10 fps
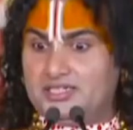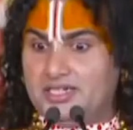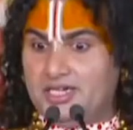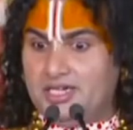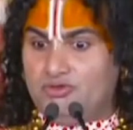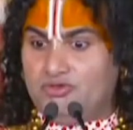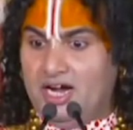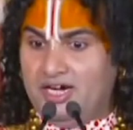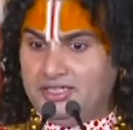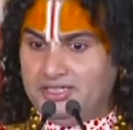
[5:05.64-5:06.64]
से
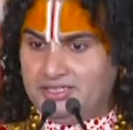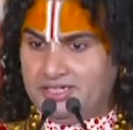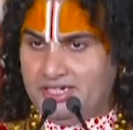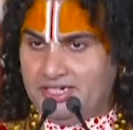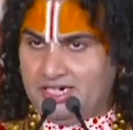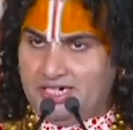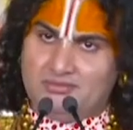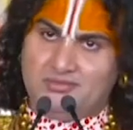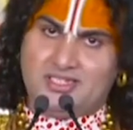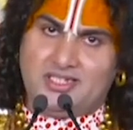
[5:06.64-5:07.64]
वाणी से
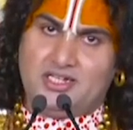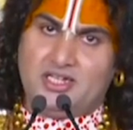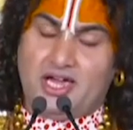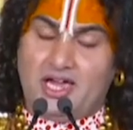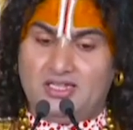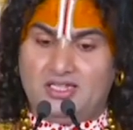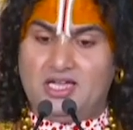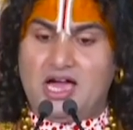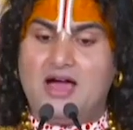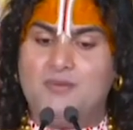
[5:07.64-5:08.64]
कर्म से कह
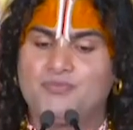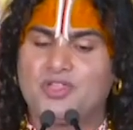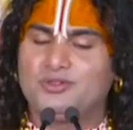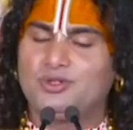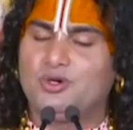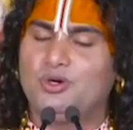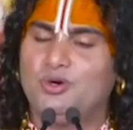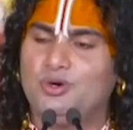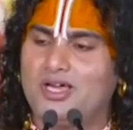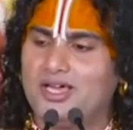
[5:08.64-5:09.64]
दिया तो
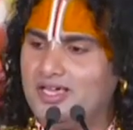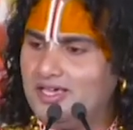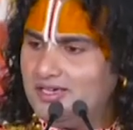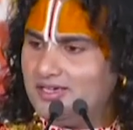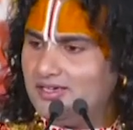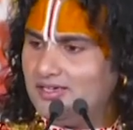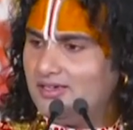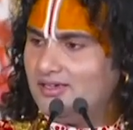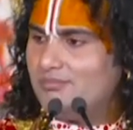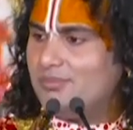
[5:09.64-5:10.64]
हो गए
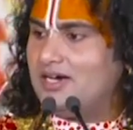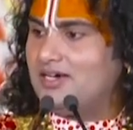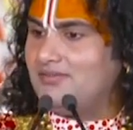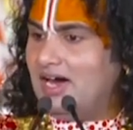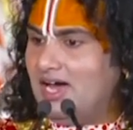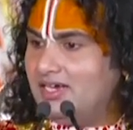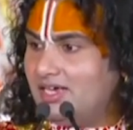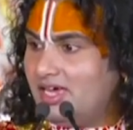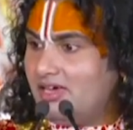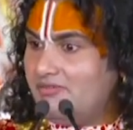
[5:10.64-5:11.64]
भगवान
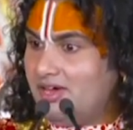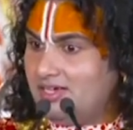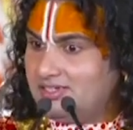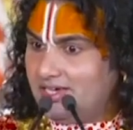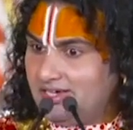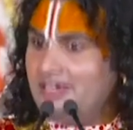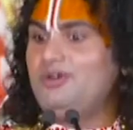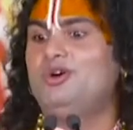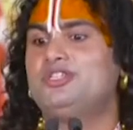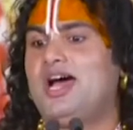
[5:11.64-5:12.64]
के वैसे ही
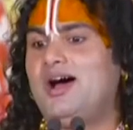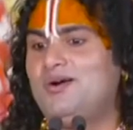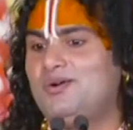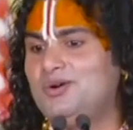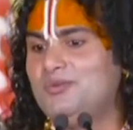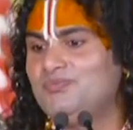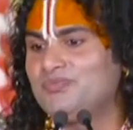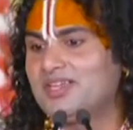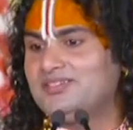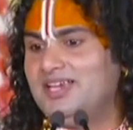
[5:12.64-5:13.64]
हो जाओ
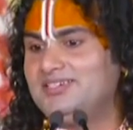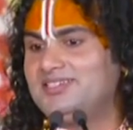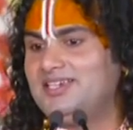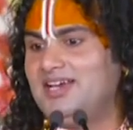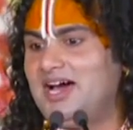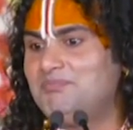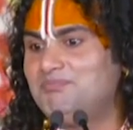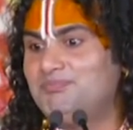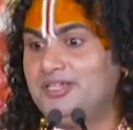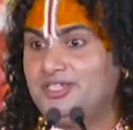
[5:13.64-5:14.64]
जैसे आप
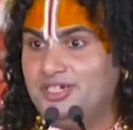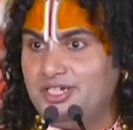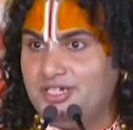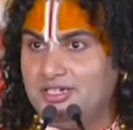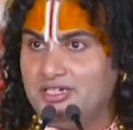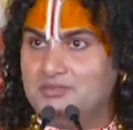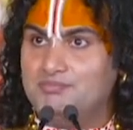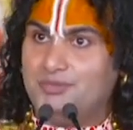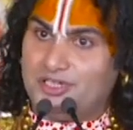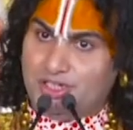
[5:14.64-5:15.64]
पत्नी
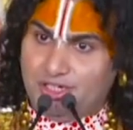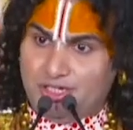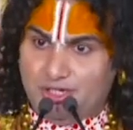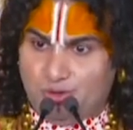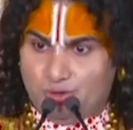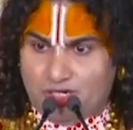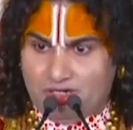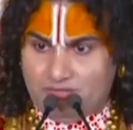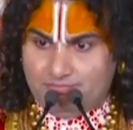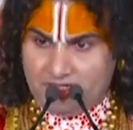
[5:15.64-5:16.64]
पति की हो
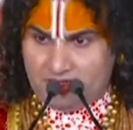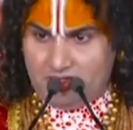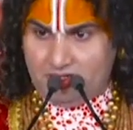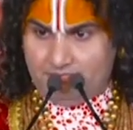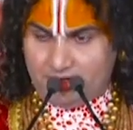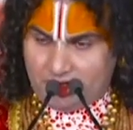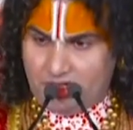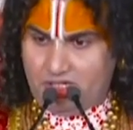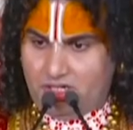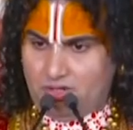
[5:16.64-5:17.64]
गई पति
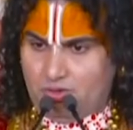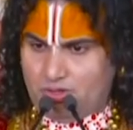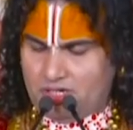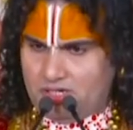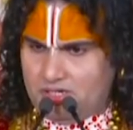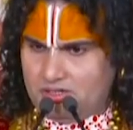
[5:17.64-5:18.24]
पत्नी के हो गया